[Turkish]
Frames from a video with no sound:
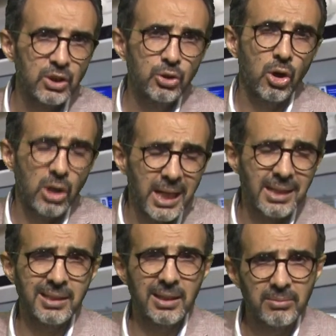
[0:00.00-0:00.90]

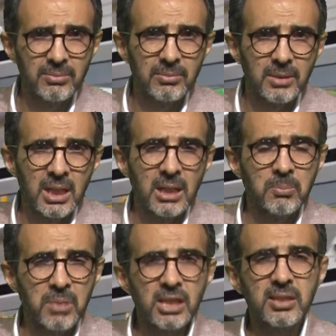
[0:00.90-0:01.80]
Diyorlar ki
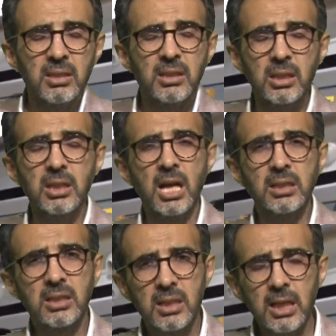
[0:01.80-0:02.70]
biz
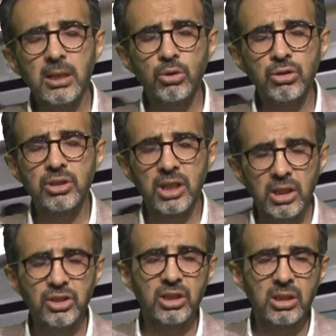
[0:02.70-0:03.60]
yıllardır kara koca
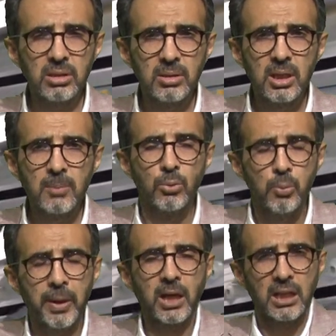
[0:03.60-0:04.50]
çalıştık.
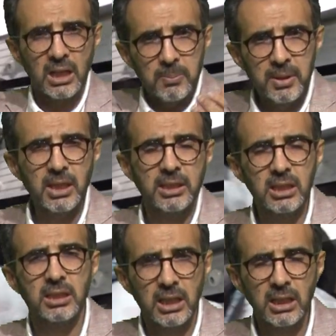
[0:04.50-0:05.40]
Bu paraları
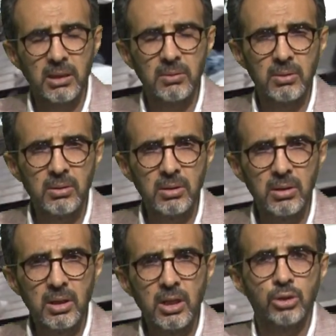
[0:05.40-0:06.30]
biriktirdik.
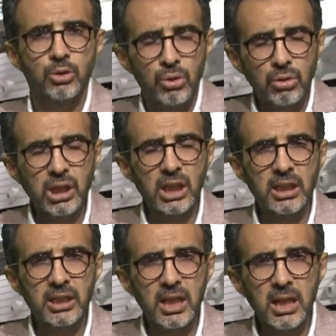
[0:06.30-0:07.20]

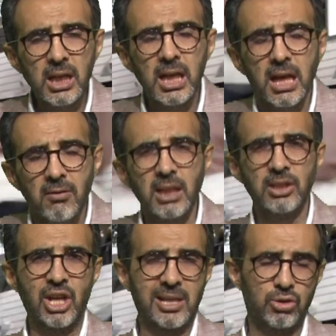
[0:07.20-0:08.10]
Türkiye'de de ev
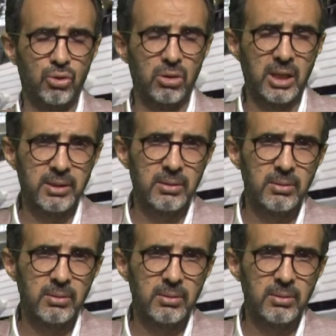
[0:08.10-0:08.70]
alacağız diyorlar.